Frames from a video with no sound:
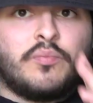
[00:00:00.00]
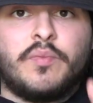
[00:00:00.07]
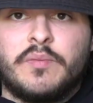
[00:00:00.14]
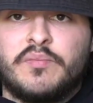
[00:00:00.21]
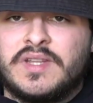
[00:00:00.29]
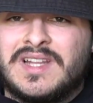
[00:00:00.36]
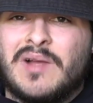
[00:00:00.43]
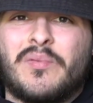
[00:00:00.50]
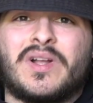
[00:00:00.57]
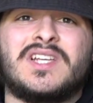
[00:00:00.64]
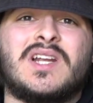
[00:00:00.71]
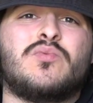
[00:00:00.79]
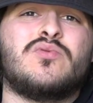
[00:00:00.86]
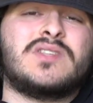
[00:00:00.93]
pépite, la
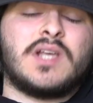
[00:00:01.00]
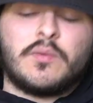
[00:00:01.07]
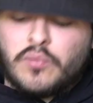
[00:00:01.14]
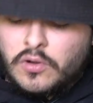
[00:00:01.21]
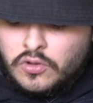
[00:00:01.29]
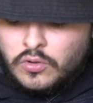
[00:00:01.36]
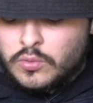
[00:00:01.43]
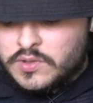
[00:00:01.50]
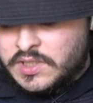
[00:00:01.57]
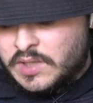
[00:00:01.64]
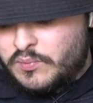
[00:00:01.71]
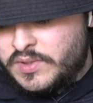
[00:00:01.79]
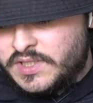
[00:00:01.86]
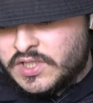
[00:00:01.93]
partie la plus importante de cette
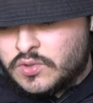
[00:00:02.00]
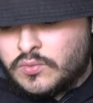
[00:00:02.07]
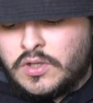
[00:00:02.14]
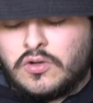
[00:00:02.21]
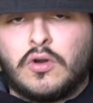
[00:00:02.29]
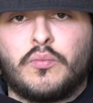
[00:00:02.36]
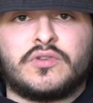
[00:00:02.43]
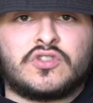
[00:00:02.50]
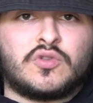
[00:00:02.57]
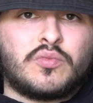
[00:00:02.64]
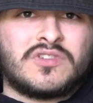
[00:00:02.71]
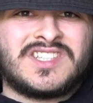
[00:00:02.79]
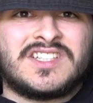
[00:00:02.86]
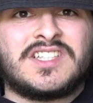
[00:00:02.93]
application, d'accord Parce que
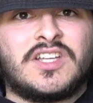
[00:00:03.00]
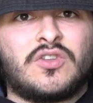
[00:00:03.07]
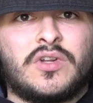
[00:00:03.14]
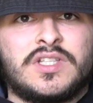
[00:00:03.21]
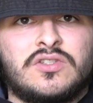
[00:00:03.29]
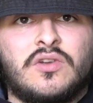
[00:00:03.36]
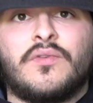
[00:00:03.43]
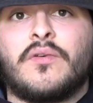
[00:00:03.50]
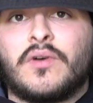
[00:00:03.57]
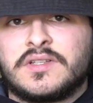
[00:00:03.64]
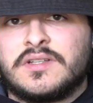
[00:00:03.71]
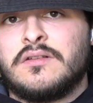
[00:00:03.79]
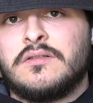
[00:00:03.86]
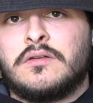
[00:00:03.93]
pour 5,99 avoir
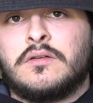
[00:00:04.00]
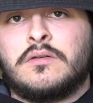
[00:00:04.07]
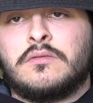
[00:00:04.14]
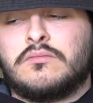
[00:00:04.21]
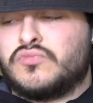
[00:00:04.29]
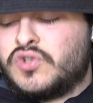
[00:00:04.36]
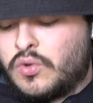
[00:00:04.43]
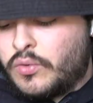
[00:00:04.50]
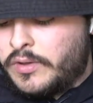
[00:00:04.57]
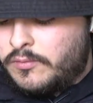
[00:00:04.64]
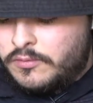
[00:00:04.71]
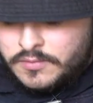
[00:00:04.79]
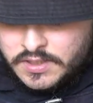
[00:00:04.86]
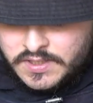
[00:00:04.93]
ça, c'est
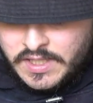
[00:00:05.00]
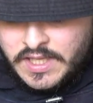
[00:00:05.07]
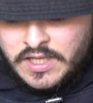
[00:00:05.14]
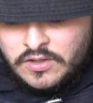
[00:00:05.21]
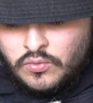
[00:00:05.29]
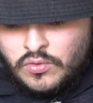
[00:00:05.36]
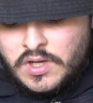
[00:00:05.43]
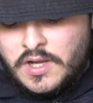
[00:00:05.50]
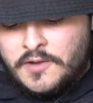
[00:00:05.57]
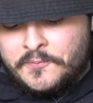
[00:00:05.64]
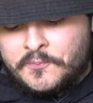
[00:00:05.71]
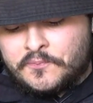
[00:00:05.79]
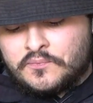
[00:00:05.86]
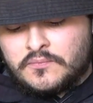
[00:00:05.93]
incroyable. Donc
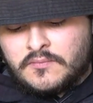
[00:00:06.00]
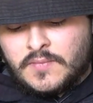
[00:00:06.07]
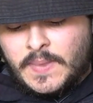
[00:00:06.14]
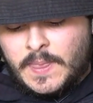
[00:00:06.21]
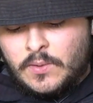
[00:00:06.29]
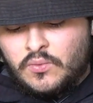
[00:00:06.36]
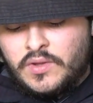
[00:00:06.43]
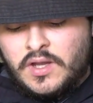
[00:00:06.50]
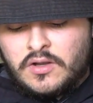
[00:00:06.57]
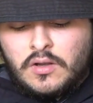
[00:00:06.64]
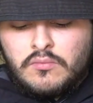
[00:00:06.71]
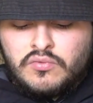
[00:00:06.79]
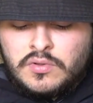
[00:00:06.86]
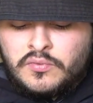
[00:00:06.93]
là, on a
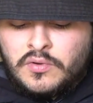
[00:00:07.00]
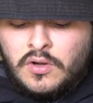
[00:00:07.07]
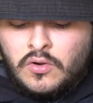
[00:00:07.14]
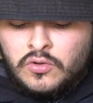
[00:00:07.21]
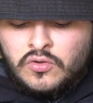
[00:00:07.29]
comme vous pouvez voir